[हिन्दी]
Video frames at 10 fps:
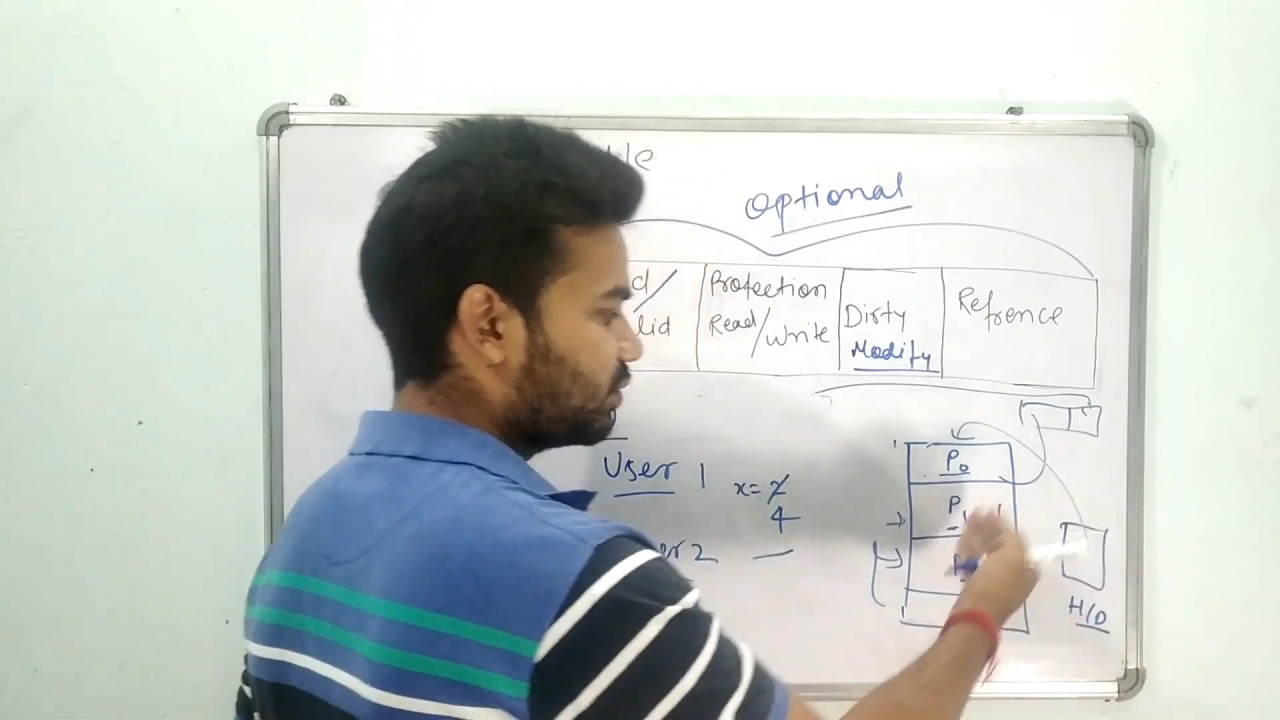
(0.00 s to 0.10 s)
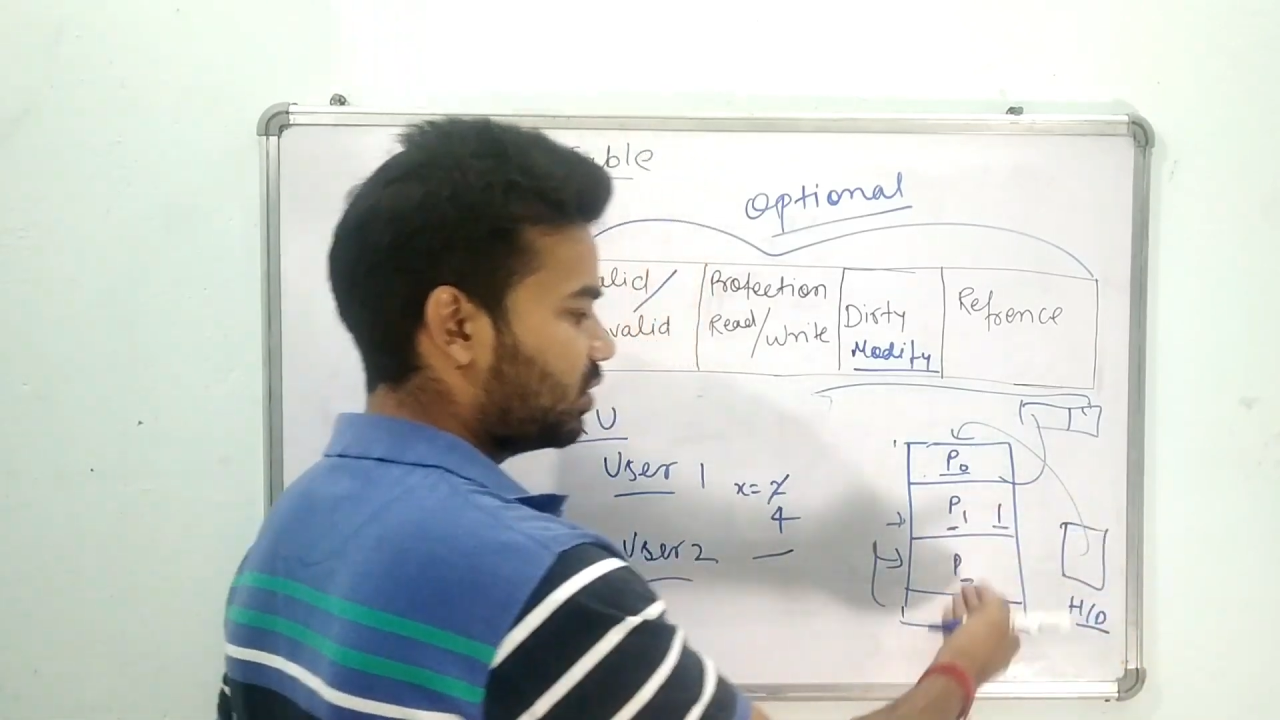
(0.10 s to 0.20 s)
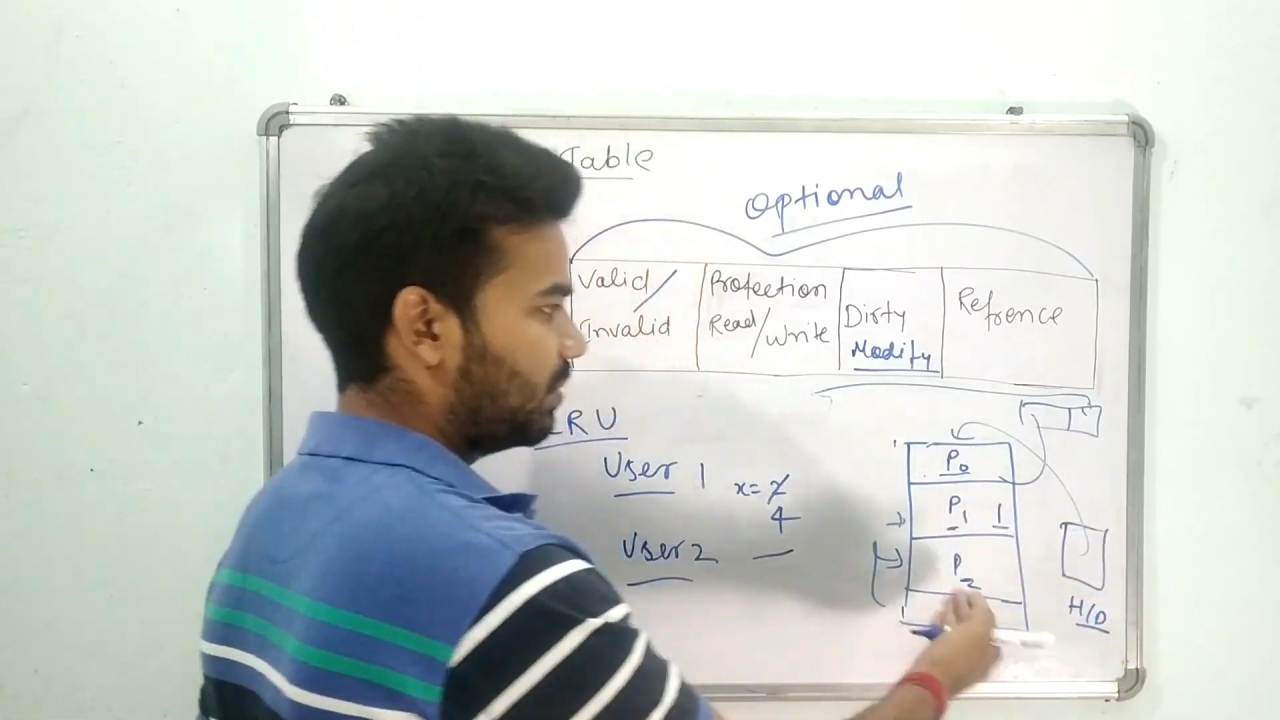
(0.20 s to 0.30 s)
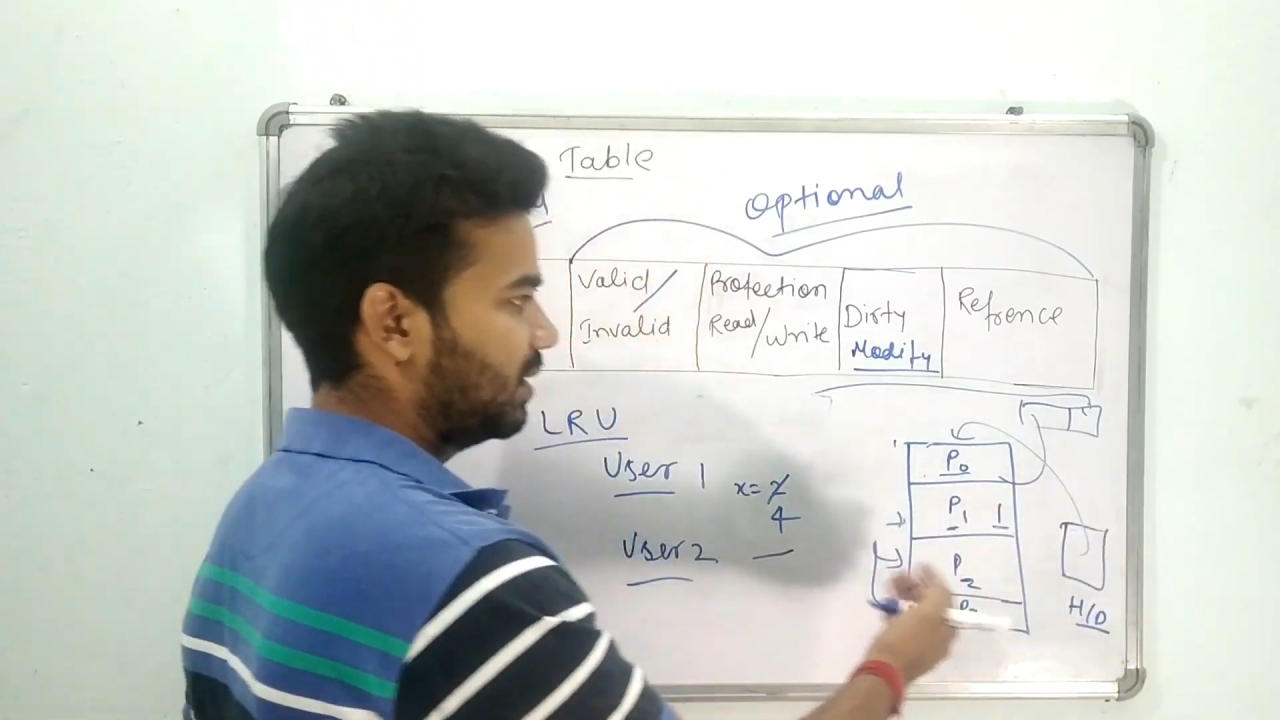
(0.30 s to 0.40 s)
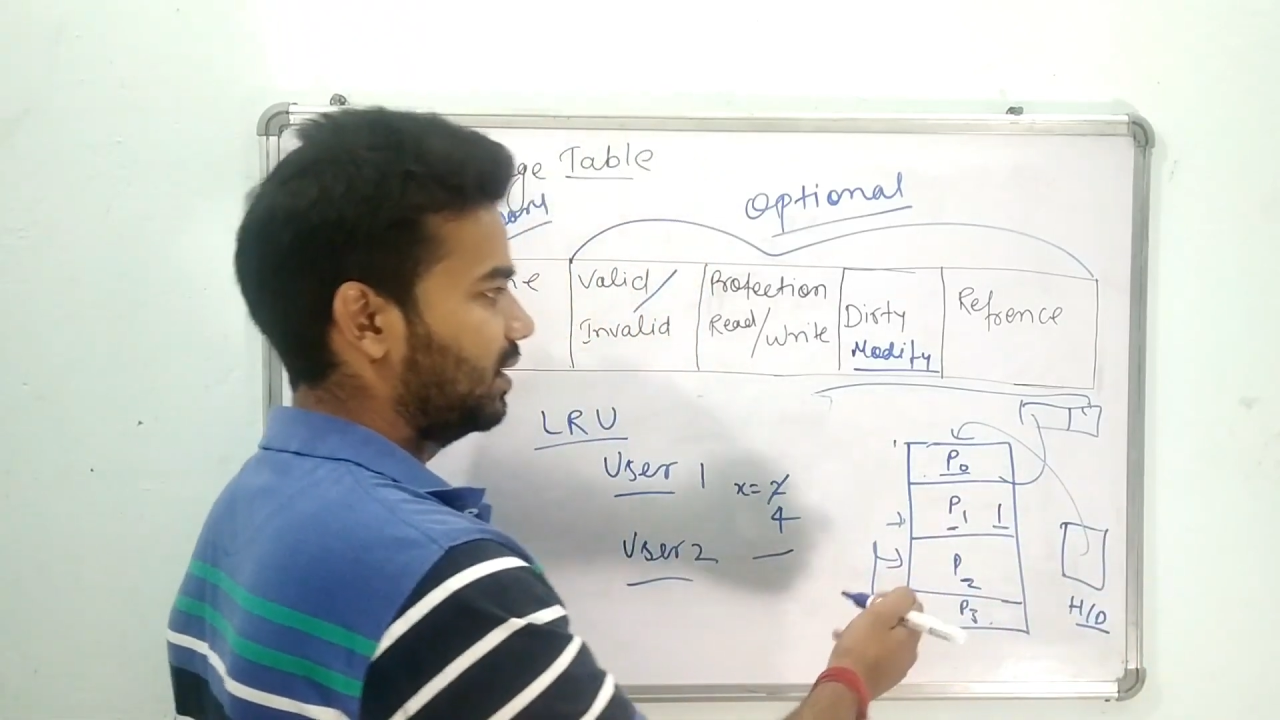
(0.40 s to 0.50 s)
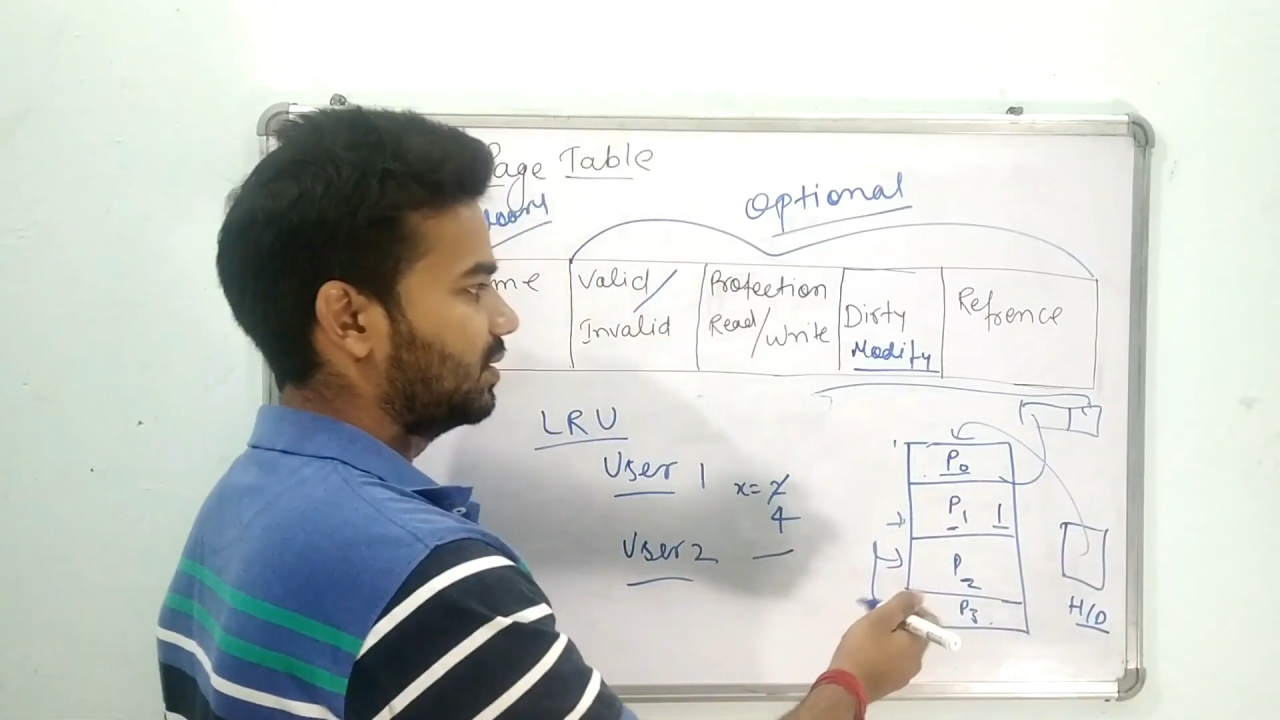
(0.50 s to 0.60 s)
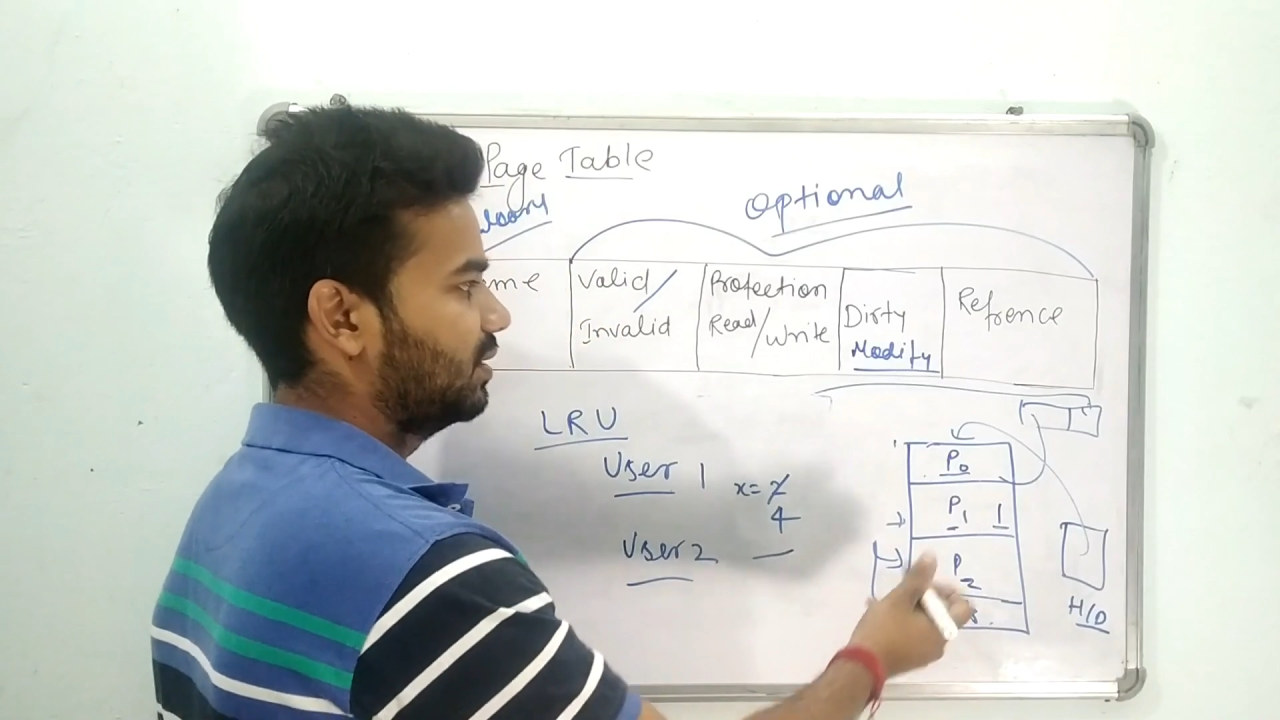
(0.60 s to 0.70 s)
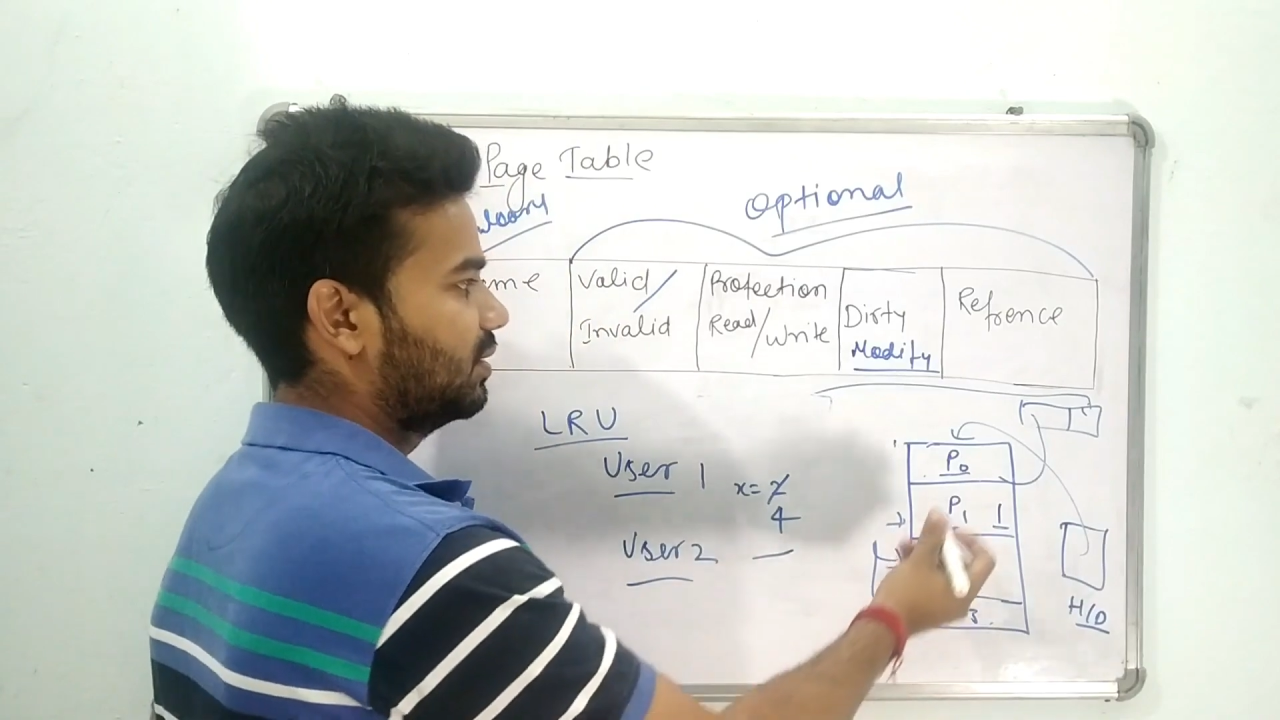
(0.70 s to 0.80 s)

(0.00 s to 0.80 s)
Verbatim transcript: स्वेप इन करते